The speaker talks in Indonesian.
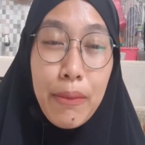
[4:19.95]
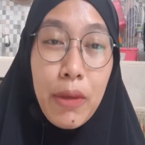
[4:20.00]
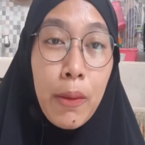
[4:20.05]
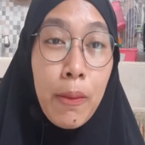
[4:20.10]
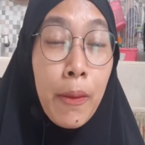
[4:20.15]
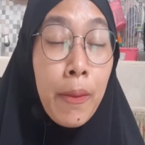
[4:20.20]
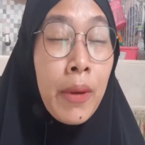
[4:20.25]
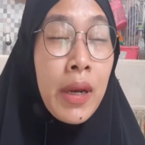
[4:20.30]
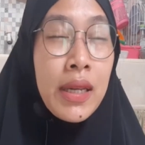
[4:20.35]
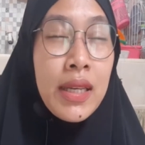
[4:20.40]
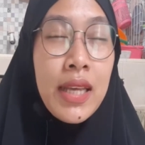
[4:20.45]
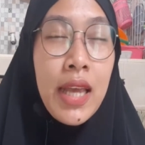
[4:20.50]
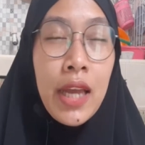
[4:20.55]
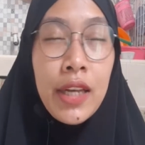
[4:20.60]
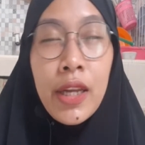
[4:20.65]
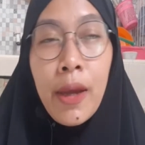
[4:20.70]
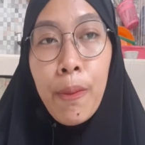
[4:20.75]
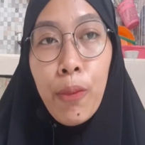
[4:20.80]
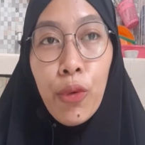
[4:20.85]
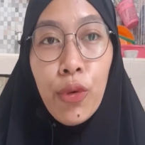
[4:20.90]

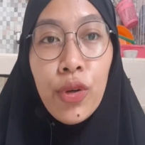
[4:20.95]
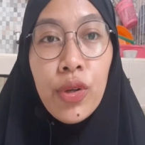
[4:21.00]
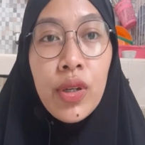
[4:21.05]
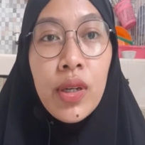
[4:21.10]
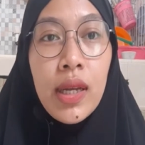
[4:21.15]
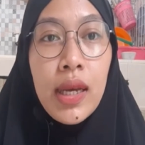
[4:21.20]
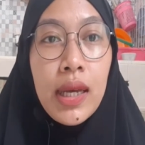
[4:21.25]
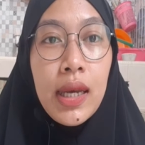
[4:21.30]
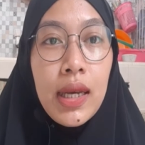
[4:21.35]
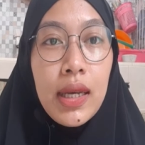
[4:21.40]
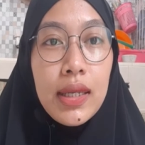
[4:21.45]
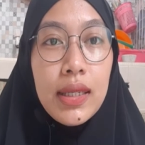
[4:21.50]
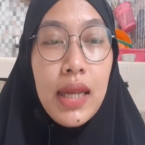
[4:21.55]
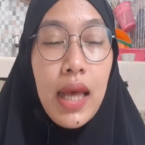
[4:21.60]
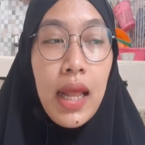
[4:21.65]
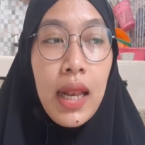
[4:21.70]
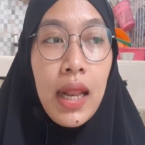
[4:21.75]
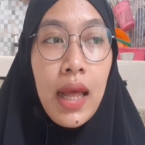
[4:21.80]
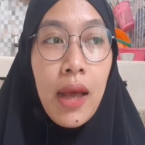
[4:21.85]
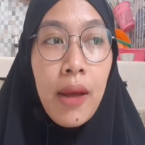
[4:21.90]
Bepergiannya pun
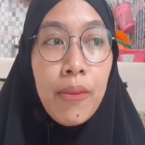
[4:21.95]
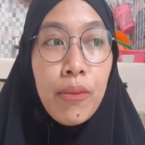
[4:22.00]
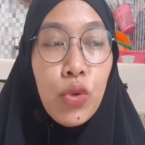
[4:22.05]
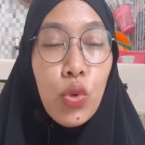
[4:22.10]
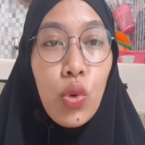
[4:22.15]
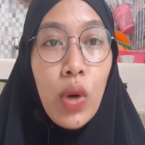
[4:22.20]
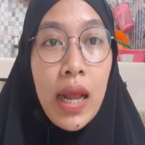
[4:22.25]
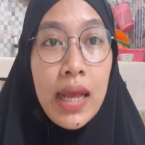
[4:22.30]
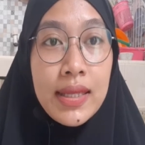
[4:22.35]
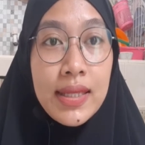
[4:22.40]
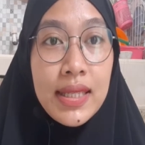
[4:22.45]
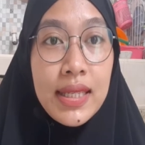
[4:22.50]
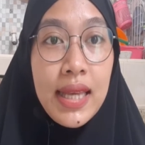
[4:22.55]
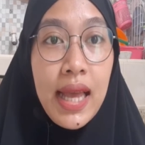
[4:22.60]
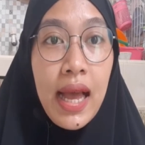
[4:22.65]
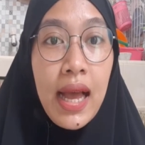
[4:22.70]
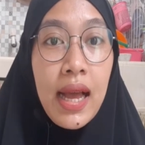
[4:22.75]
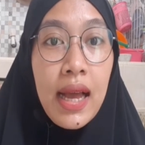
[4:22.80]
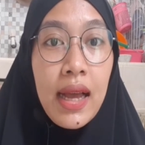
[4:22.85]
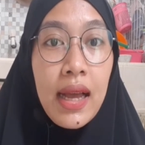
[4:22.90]
dalam durasi
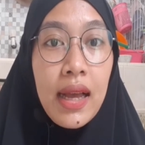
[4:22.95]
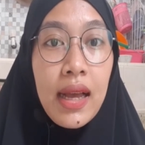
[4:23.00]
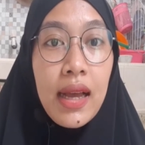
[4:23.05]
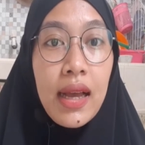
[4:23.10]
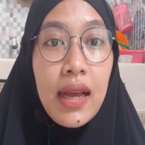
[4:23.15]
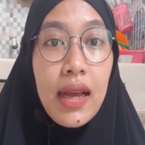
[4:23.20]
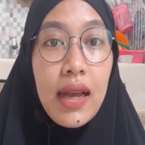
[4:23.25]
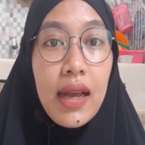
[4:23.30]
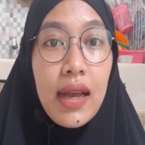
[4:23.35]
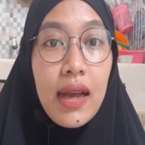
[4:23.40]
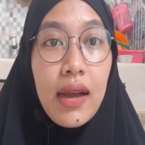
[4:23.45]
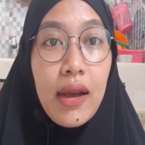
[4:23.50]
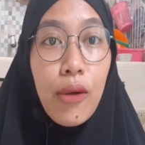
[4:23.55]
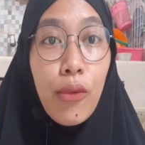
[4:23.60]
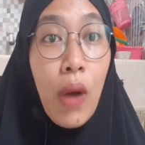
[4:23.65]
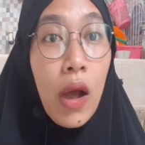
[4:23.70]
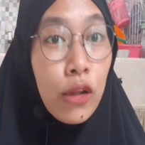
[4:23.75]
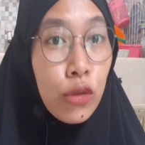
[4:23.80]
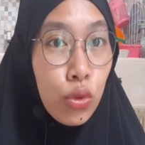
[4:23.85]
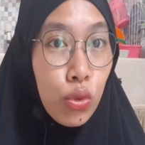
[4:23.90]
yang
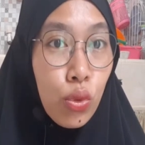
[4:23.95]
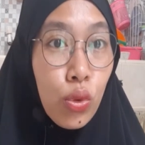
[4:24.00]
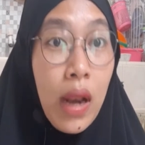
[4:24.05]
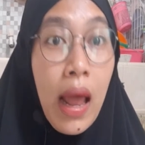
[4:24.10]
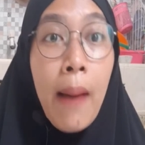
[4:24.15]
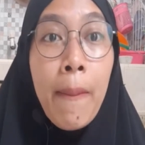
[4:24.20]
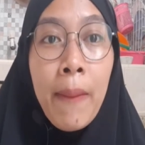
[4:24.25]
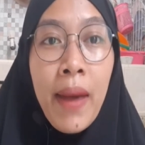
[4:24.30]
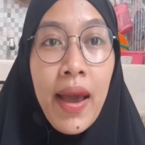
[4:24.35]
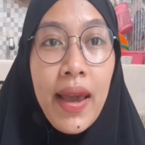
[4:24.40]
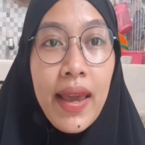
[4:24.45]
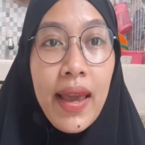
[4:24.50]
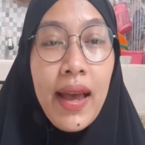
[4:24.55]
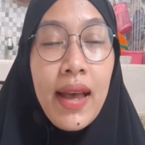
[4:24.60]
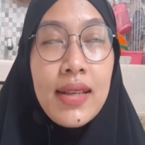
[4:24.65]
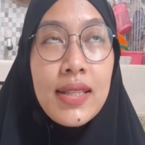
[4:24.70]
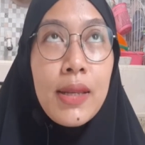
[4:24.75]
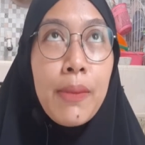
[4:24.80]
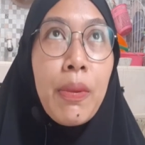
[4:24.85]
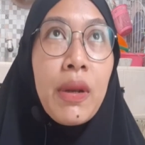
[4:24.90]
waktu lama
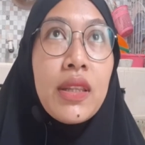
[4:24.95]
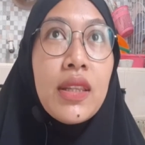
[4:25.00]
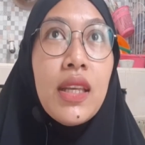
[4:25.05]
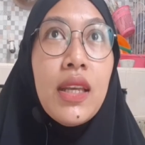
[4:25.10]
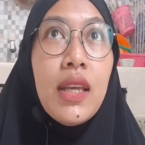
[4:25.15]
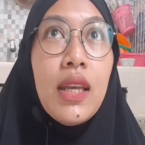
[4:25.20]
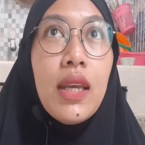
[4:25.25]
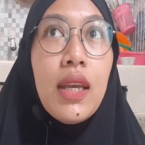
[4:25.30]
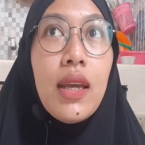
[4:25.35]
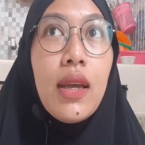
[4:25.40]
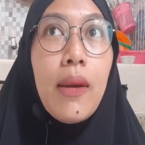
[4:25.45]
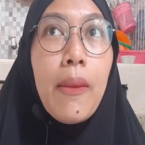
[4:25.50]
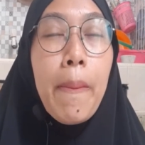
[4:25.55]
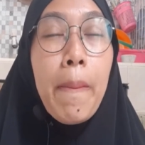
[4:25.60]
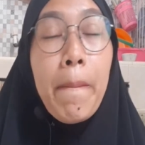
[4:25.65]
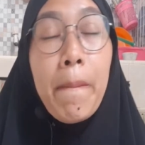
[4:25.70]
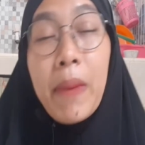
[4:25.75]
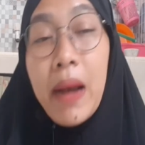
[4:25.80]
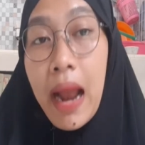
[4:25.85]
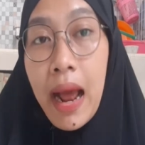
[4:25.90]
ya, seperti
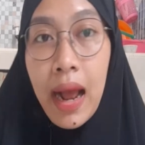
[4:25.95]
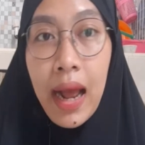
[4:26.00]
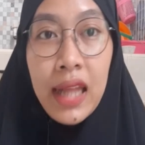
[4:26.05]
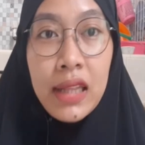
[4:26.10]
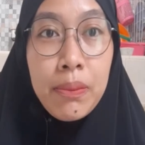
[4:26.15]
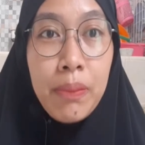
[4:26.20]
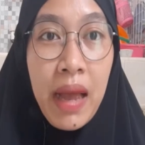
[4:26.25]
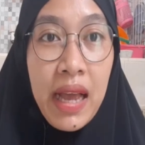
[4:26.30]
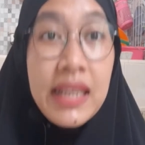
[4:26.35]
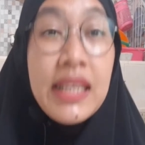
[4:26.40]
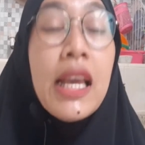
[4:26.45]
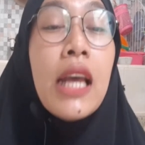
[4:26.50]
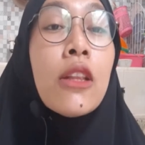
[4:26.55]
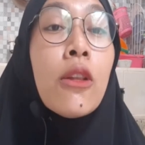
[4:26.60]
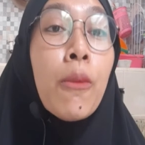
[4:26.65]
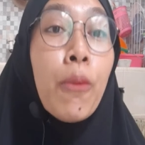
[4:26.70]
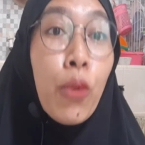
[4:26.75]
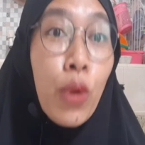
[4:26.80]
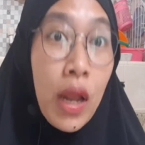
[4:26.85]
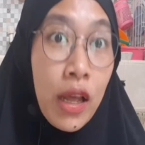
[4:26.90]
berangkat pagi
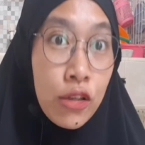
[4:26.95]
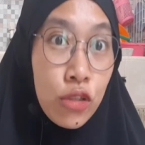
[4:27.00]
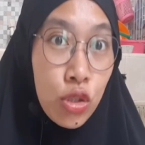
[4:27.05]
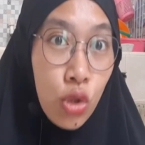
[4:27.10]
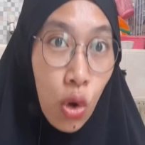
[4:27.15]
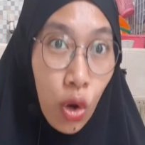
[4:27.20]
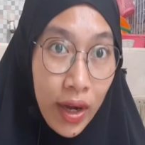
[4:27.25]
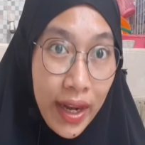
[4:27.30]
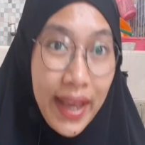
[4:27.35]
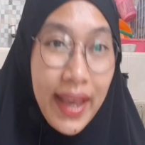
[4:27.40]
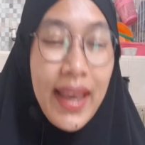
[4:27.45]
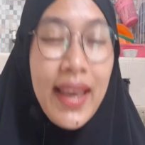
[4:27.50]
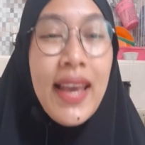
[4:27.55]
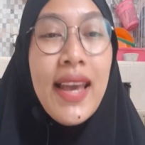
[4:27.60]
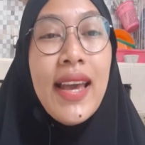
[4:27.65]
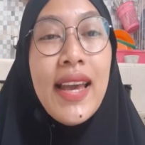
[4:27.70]
atau pulang sore.